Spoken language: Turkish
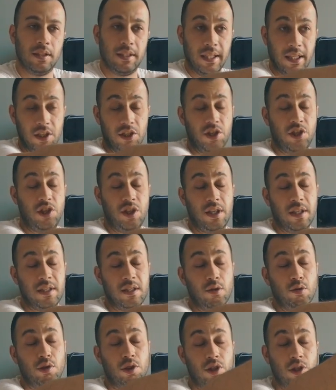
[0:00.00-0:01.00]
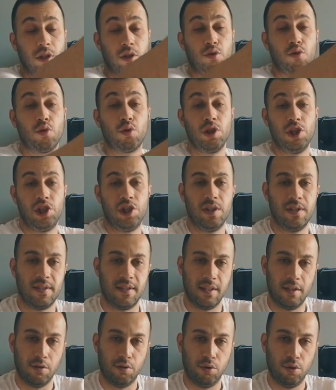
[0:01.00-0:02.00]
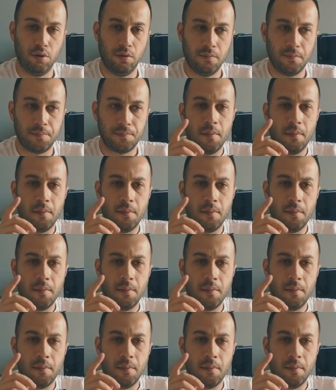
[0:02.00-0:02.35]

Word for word: Geniş eşinersler o açıdan çok işinize yarıyor.